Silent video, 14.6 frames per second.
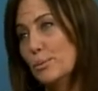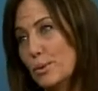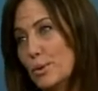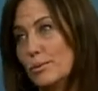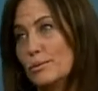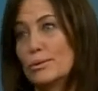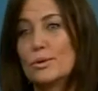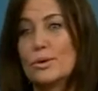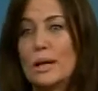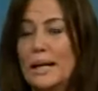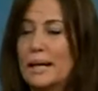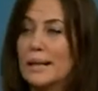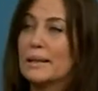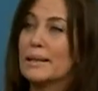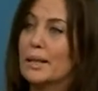con toda
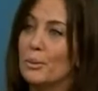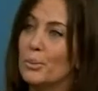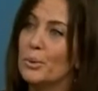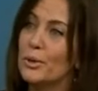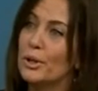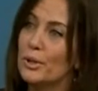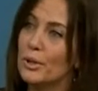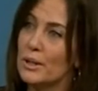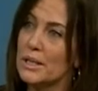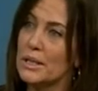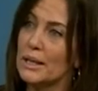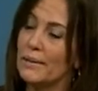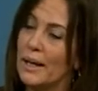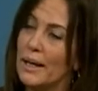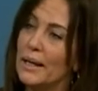la cantidad de público que
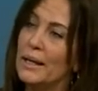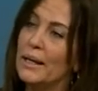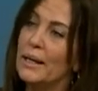lleva